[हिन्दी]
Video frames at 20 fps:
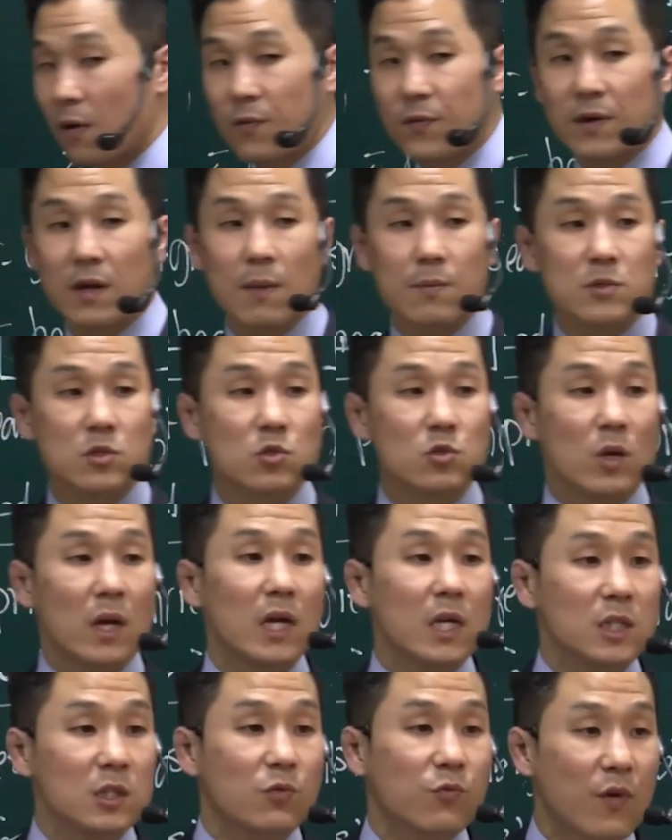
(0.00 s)
के लिए
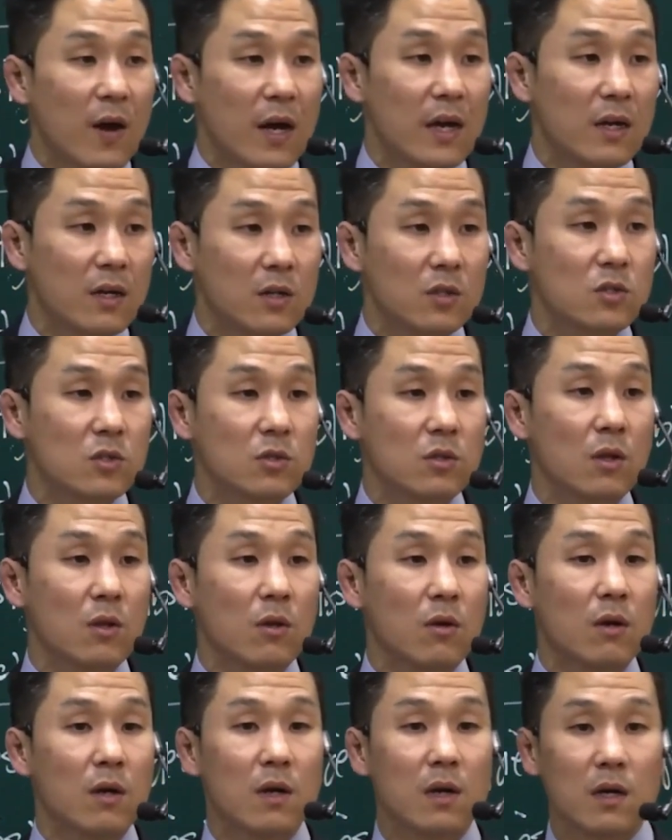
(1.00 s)
अभिषेक किया गया
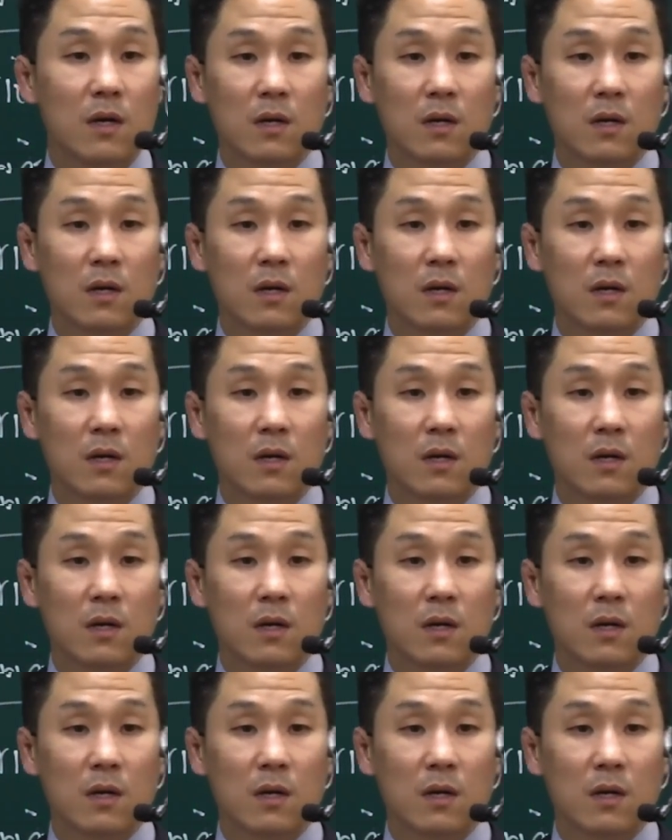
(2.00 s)
है